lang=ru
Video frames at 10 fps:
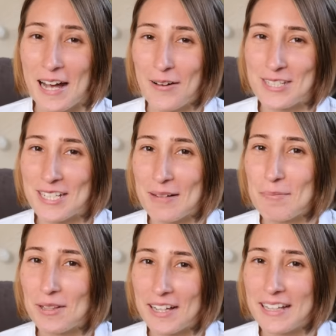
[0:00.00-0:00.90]
а вчера
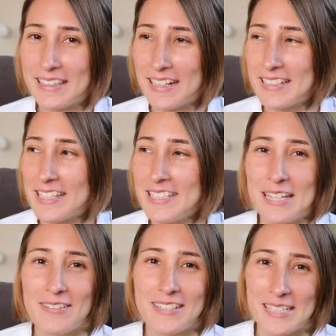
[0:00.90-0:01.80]
была
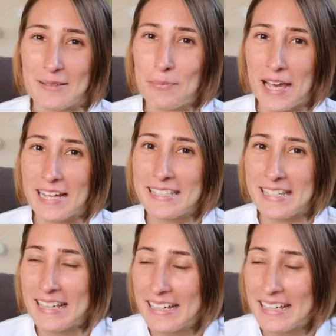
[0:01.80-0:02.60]
39,5.